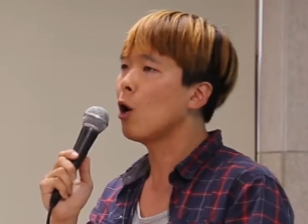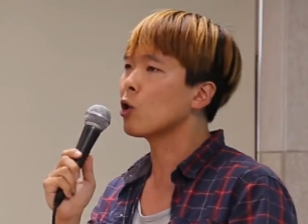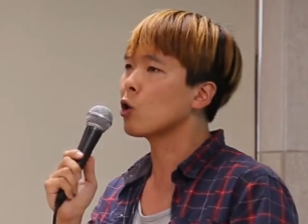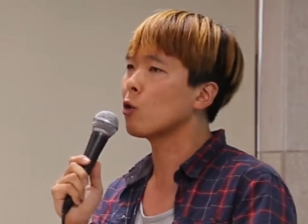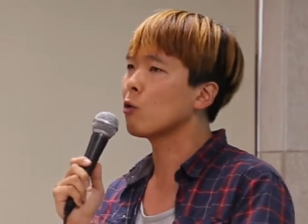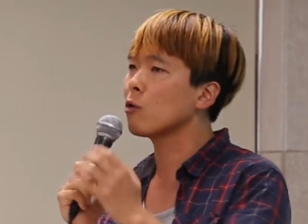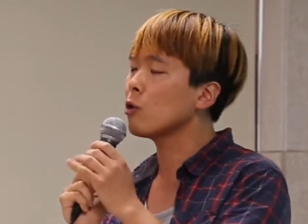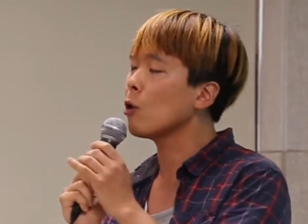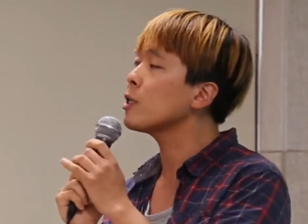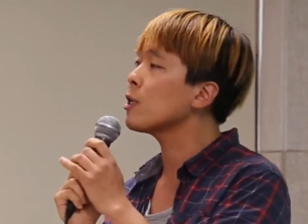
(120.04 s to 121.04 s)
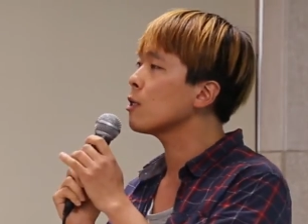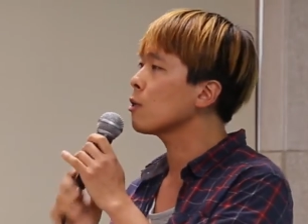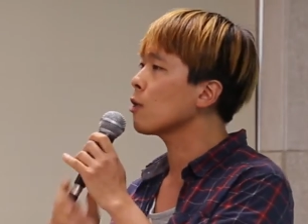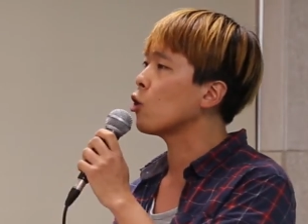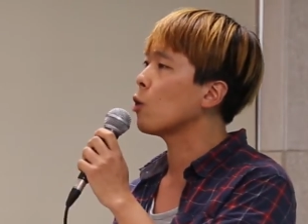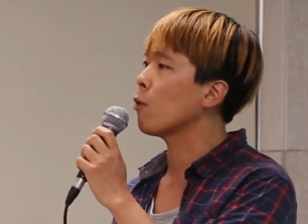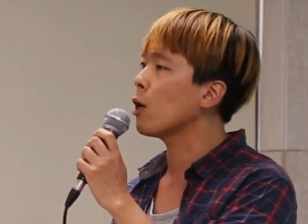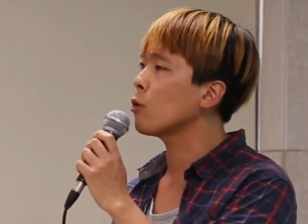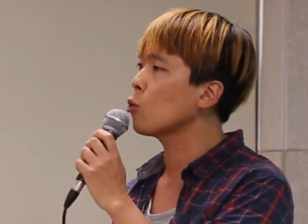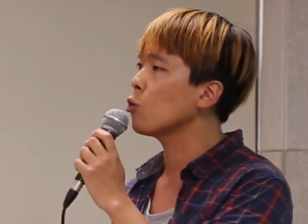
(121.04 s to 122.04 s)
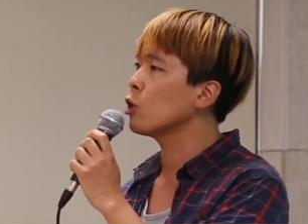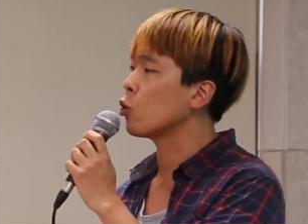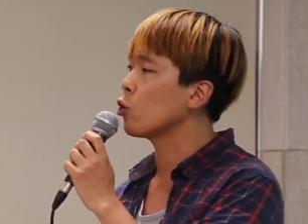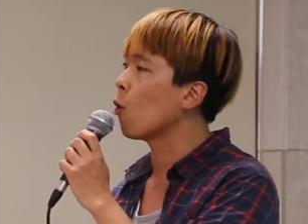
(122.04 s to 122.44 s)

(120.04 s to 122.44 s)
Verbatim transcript: 그런 협치라는 개념의 활동들이 전혀